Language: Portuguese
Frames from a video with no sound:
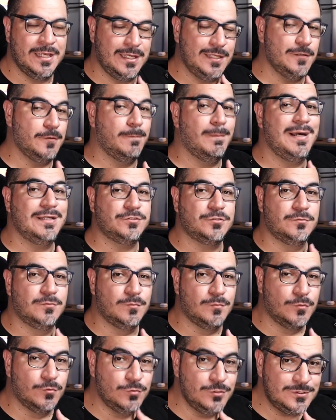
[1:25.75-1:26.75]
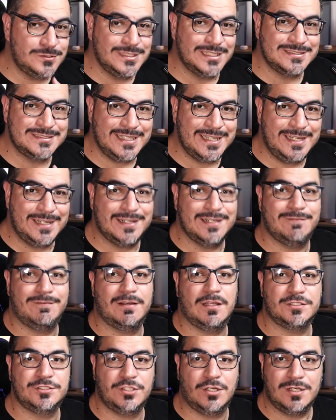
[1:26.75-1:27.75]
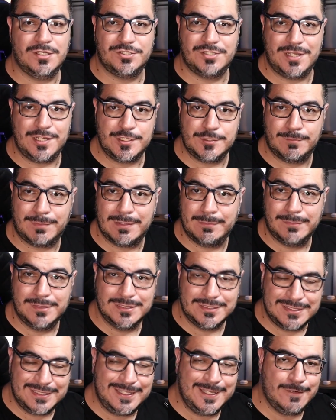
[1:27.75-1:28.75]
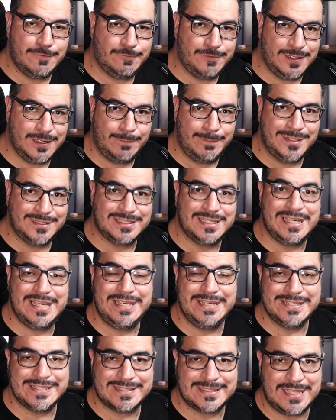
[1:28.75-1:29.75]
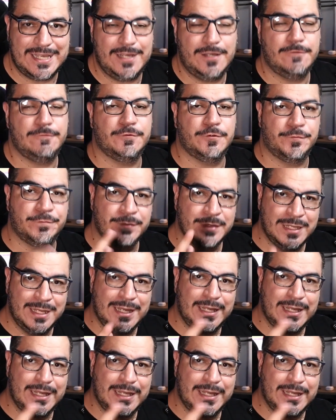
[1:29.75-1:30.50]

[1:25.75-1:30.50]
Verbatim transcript: eu bato muito na tecla, falo assim, olha gente, para manter a ferramenta estável,